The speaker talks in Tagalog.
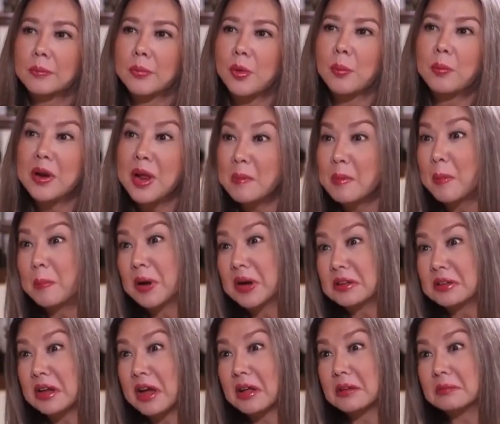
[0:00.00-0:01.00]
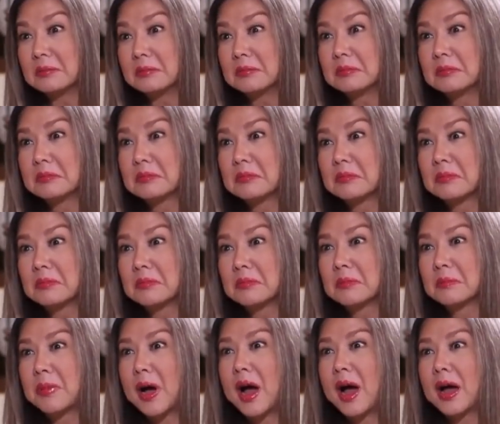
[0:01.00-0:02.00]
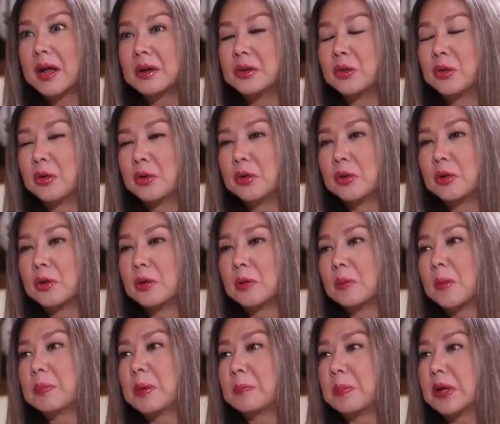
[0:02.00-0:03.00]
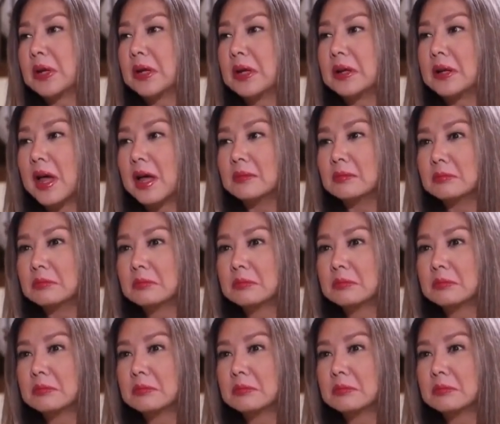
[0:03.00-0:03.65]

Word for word: Problema pa rin yan. Mhm. Problema. Paano mapipigilan?